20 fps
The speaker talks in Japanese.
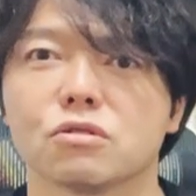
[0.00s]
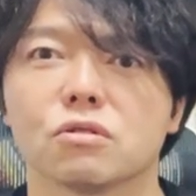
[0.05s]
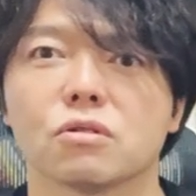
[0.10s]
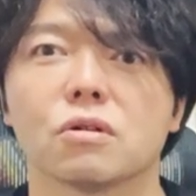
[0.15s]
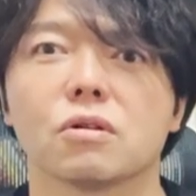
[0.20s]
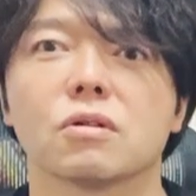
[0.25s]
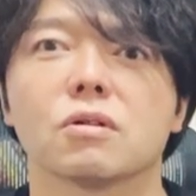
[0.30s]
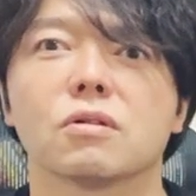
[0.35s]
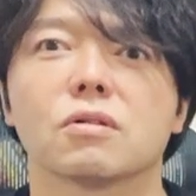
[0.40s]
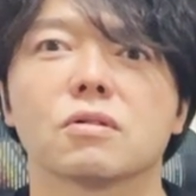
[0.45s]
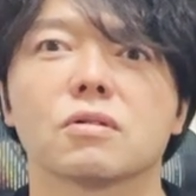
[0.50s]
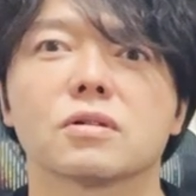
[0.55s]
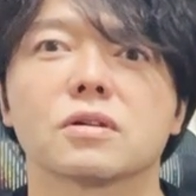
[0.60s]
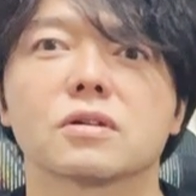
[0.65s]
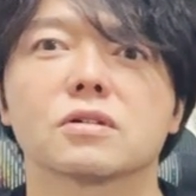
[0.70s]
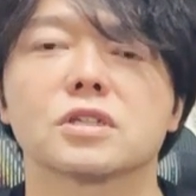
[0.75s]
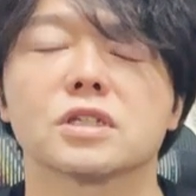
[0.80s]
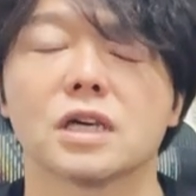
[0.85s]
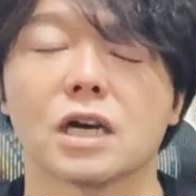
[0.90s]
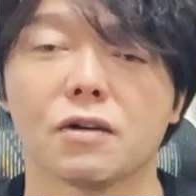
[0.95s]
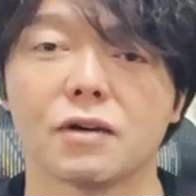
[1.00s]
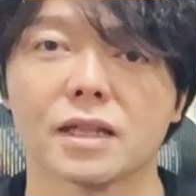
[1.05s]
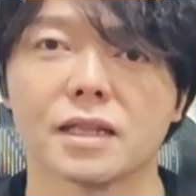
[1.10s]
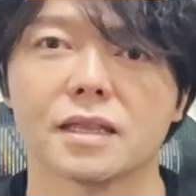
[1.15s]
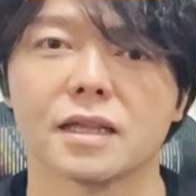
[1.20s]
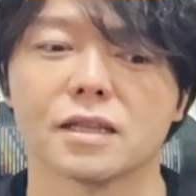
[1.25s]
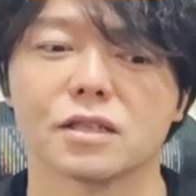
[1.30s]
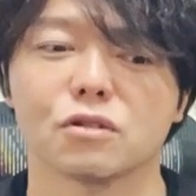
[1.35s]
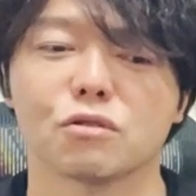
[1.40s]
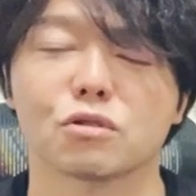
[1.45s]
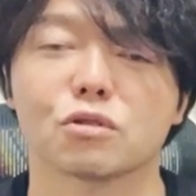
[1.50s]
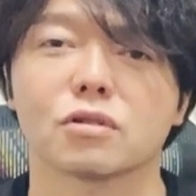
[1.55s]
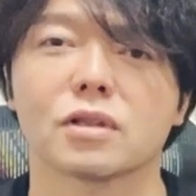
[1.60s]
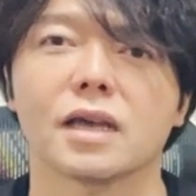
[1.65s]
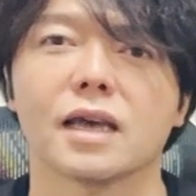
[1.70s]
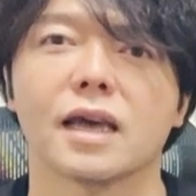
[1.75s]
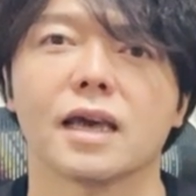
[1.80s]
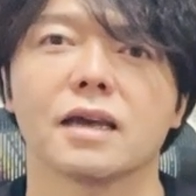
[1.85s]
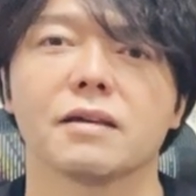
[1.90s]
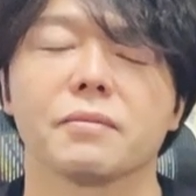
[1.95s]
を加わったということ
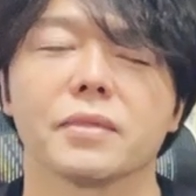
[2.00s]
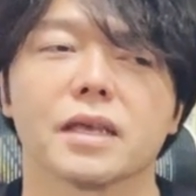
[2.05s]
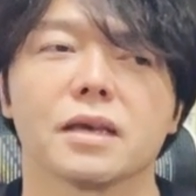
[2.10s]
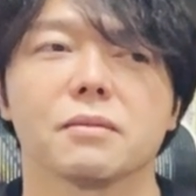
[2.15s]
で、